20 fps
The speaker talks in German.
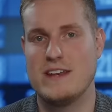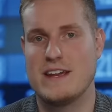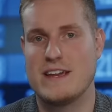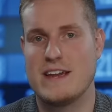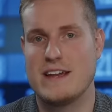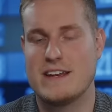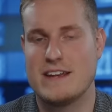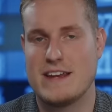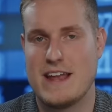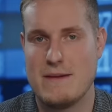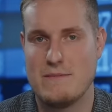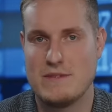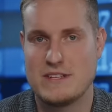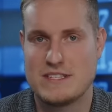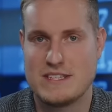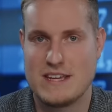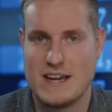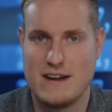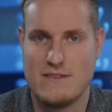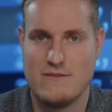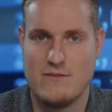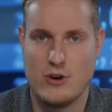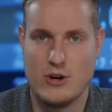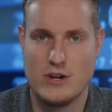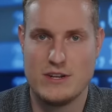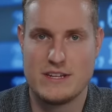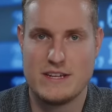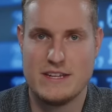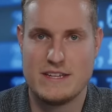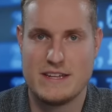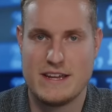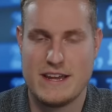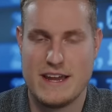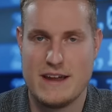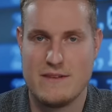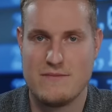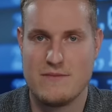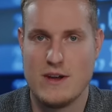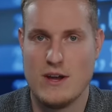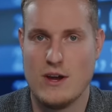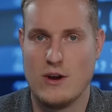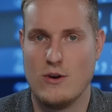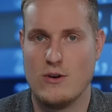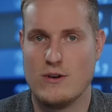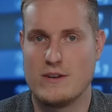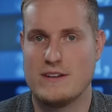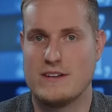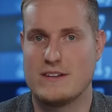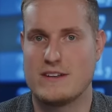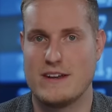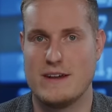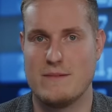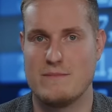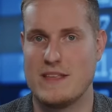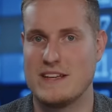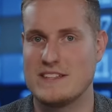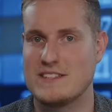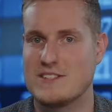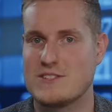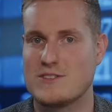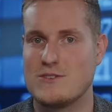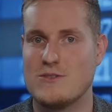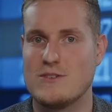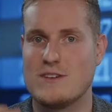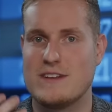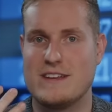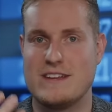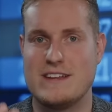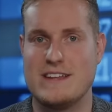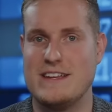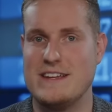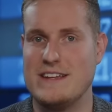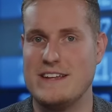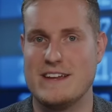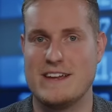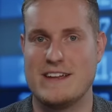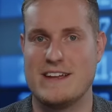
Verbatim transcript: da ja den MSCI World ETF. Und ähm, das ist so die